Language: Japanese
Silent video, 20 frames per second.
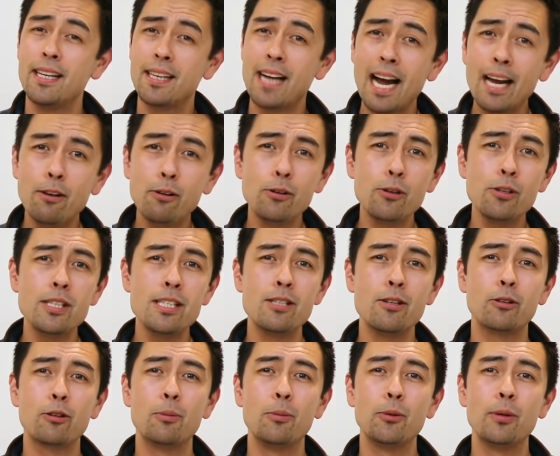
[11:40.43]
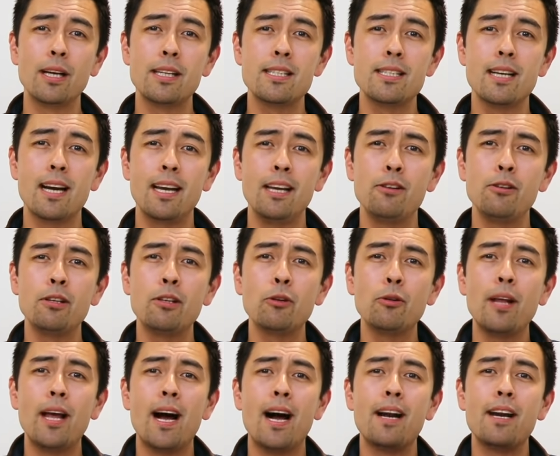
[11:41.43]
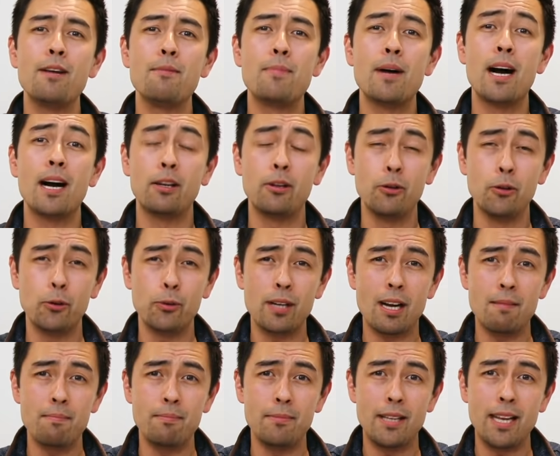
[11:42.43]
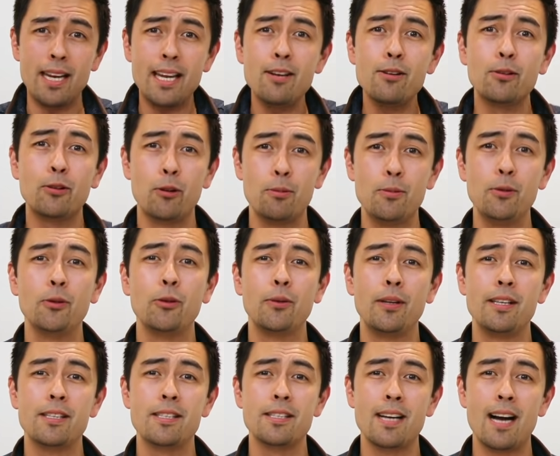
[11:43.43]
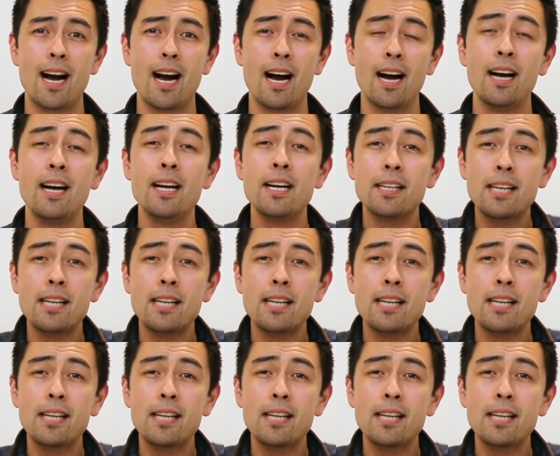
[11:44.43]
外国人の友達がいる人であれば共感できると思うのですが、